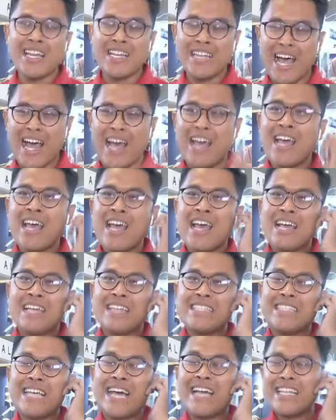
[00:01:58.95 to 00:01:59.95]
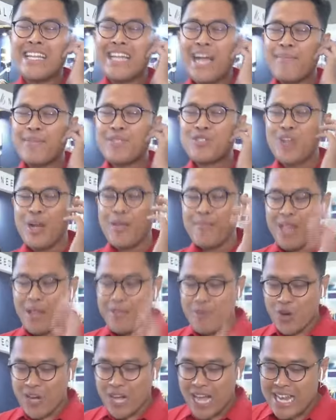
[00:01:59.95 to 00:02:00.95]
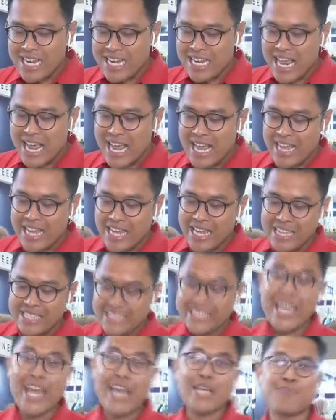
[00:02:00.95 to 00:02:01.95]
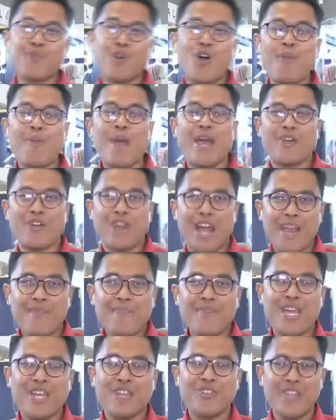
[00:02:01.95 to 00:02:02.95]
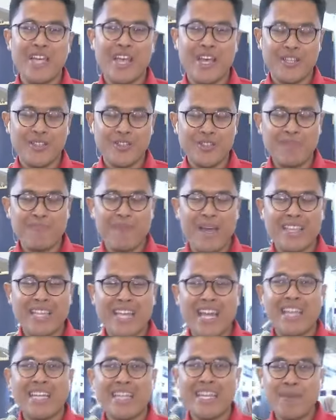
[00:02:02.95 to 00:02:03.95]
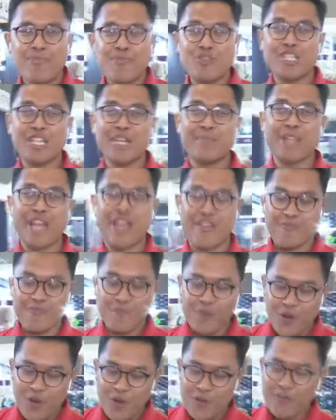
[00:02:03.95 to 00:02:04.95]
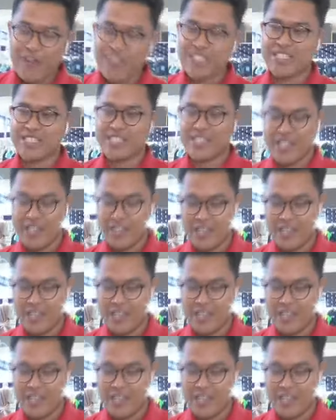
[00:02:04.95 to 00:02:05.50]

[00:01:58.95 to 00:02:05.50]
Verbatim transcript: Nah, saat ini kami sudah melaporkan dari J Expo Kemayoran begitu ya itu tepatnya di Muslim Life Pro Festi eh,